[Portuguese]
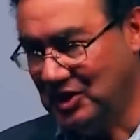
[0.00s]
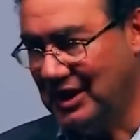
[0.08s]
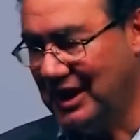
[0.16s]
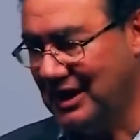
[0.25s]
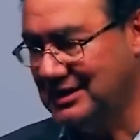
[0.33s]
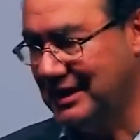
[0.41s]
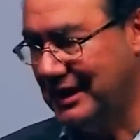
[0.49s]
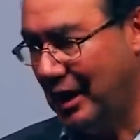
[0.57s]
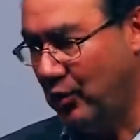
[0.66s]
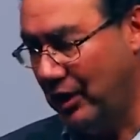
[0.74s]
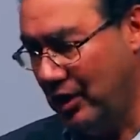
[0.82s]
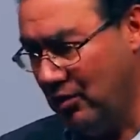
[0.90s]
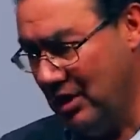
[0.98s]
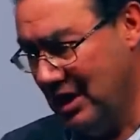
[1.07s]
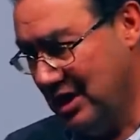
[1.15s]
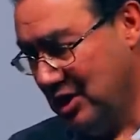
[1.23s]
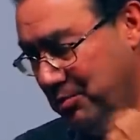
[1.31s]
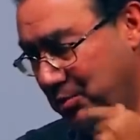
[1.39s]
de encarcerar o eu
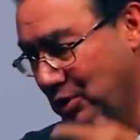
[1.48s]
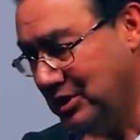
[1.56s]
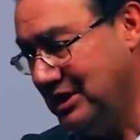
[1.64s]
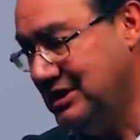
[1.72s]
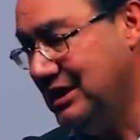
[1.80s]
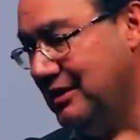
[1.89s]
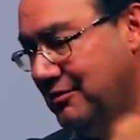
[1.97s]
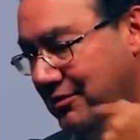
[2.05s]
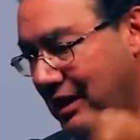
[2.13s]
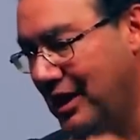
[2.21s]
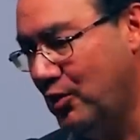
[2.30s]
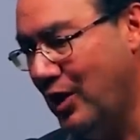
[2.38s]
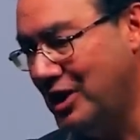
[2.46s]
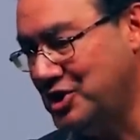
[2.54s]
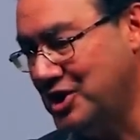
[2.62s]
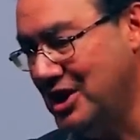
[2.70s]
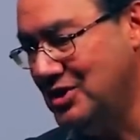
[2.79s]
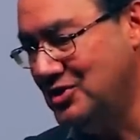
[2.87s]
e poder de levar o
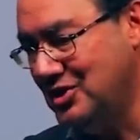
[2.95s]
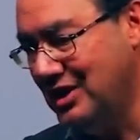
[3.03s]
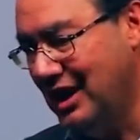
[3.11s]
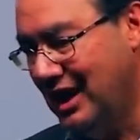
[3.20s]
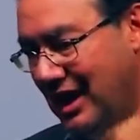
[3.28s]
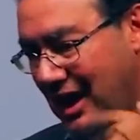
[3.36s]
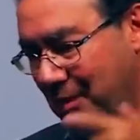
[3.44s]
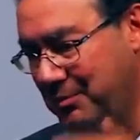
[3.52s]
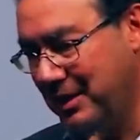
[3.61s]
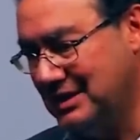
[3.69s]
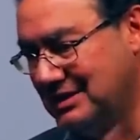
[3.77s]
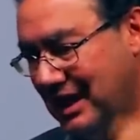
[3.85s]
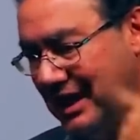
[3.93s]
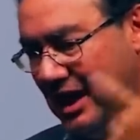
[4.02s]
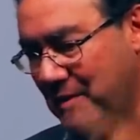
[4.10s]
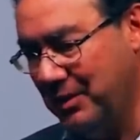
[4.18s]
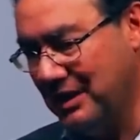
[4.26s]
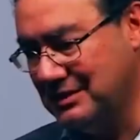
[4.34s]
agente a pensar e
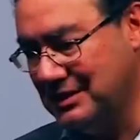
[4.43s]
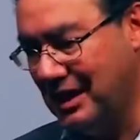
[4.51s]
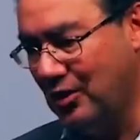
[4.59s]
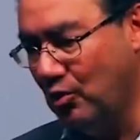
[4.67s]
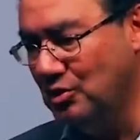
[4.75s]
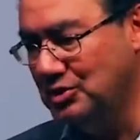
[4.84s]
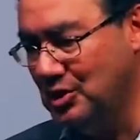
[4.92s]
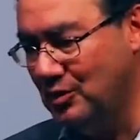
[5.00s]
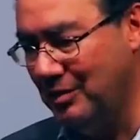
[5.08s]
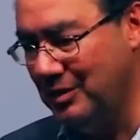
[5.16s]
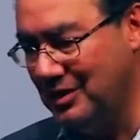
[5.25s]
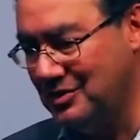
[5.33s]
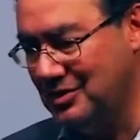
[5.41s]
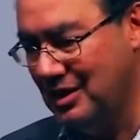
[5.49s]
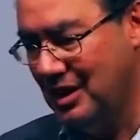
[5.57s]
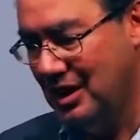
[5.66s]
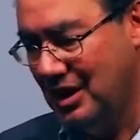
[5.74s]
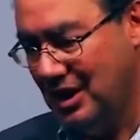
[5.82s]
repensar continuamente.
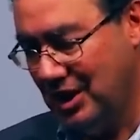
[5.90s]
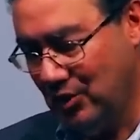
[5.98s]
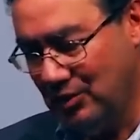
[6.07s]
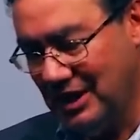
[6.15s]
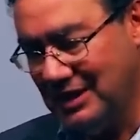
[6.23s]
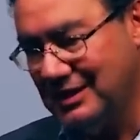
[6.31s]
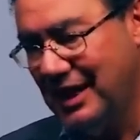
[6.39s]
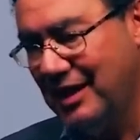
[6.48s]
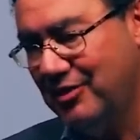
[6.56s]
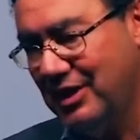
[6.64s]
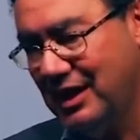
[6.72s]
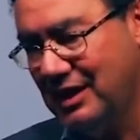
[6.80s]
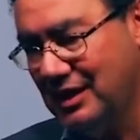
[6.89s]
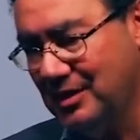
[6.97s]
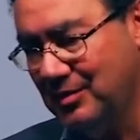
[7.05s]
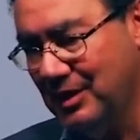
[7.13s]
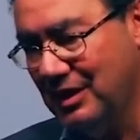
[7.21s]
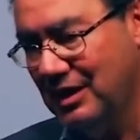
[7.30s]
E eu deitava na
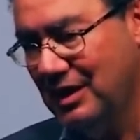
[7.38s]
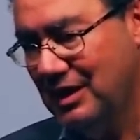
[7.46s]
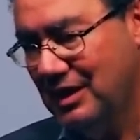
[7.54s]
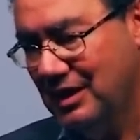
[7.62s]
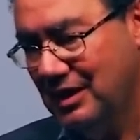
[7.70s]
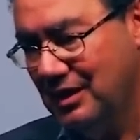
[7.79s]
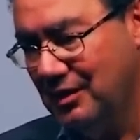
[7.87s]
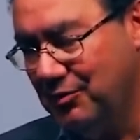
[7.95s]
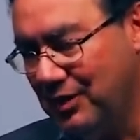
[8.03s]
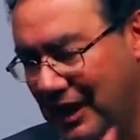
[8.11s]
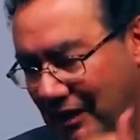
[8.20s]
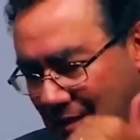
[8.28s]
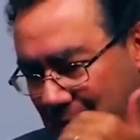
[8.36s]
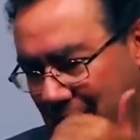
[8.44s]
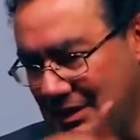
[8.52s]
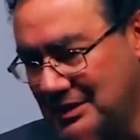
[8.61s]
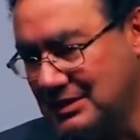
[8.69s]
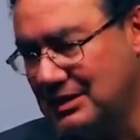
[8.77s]
cama e ficava
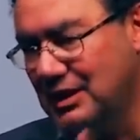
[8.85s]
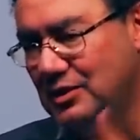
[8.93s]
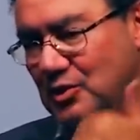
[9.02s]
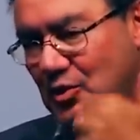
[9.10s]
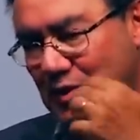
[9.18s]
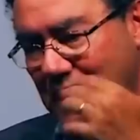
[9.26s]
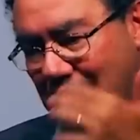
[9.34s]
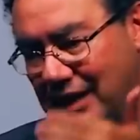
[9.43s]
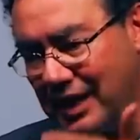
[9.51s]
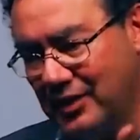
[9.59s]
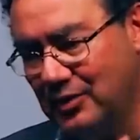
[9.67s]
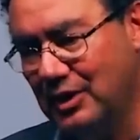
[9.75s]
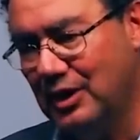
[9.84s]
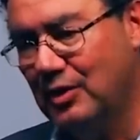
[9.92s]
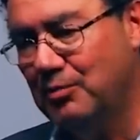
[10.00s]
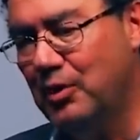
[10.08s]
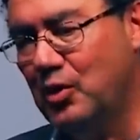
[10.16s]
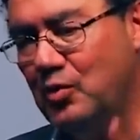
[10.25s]
pensando no canário,
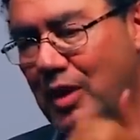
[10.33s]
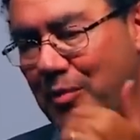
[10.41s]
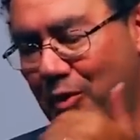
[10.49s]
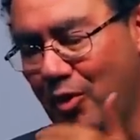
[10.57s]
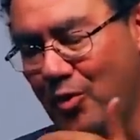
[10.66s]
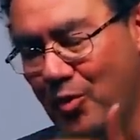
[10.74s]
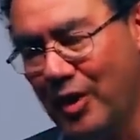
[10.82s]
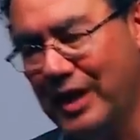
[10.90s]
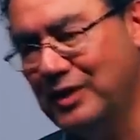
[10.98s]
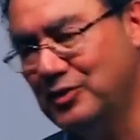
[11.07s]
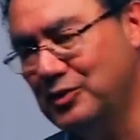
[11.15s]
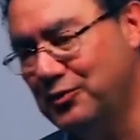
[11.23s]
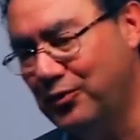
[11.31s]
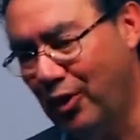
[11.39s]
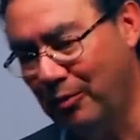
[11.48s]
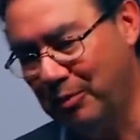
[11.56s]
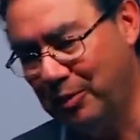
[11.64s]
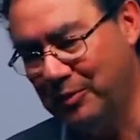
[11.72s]
pouco a pouco morrendo de
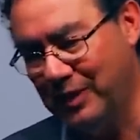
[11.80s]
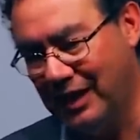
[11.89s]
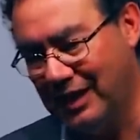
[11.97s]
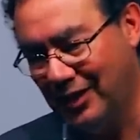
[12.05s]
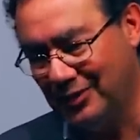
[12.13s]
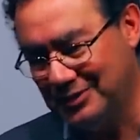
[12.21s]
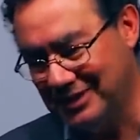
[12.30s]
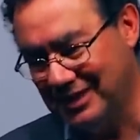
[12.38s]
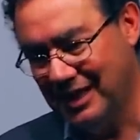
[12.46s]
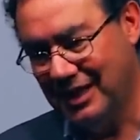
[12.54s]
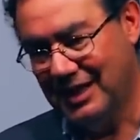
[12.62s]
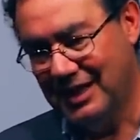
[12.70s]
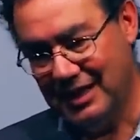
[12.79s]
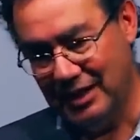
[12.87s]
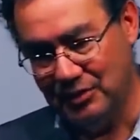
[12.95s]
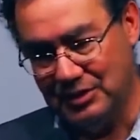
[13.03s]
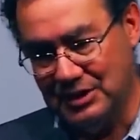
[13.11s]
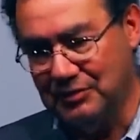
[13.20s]
fome por minha causa.
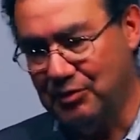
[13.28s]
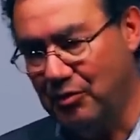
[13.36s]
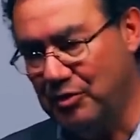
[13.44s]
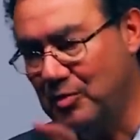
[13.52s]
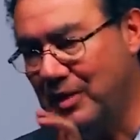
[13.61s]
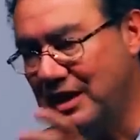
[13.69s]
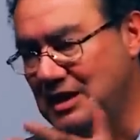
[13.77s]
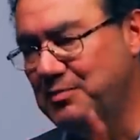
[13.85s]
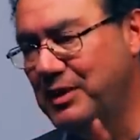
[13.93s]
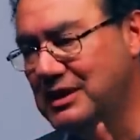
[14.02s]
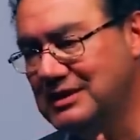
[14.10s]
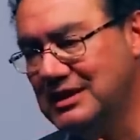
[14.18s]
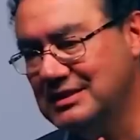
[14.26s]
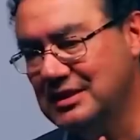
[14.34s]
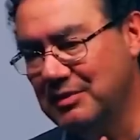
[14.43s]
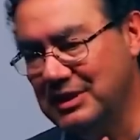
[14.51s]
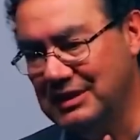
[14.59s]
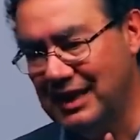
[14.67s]
E eu desenvolvi uma
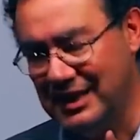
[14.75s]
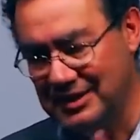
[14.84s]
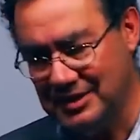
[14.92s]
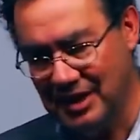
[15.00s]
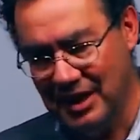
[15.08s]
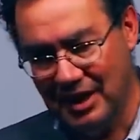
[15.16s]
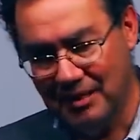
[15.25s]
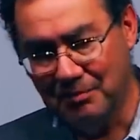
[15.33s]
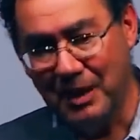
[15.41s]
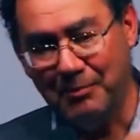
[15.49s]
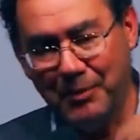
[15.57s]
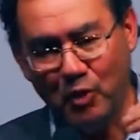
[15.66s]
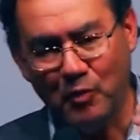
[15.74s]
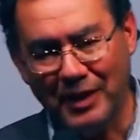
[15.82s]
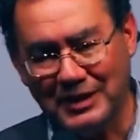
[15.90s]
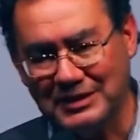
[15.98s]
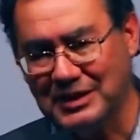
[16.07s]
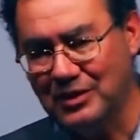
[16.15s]
hipersensibilidade, uma
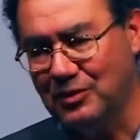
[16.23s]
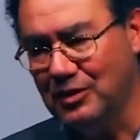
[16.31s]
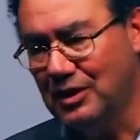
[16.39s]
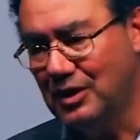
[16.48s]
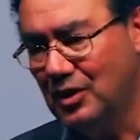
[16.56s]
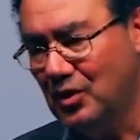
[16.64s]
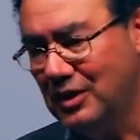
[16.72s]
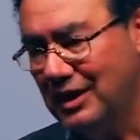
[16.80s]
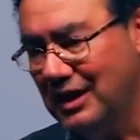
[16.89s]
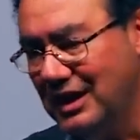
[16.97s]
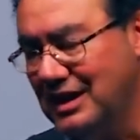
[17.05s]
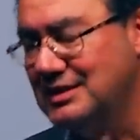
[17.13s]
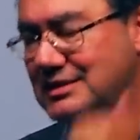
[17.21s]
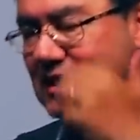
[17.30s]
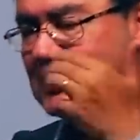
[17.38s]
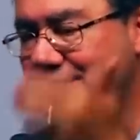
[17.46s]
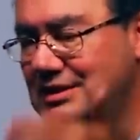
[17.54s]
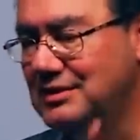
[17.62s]
preocupação
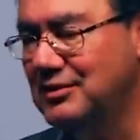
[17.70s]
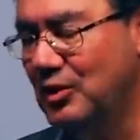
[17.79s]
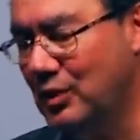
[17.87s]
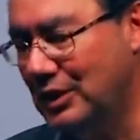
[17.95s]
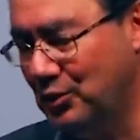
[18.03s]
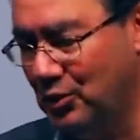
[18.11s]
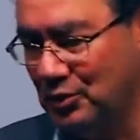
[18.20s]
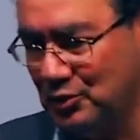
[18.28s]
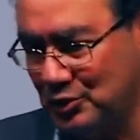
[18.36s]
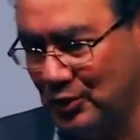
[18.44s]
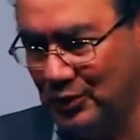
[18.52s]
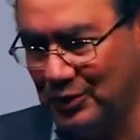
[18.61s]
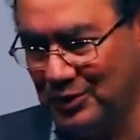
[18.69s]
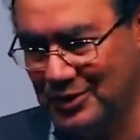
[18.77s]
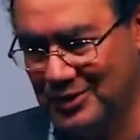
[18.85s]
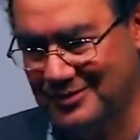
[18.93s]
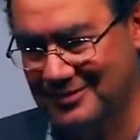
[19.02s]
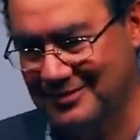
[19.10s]
excessiva com a dor dos
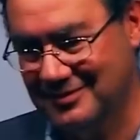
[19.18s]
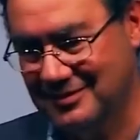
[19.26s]
outros.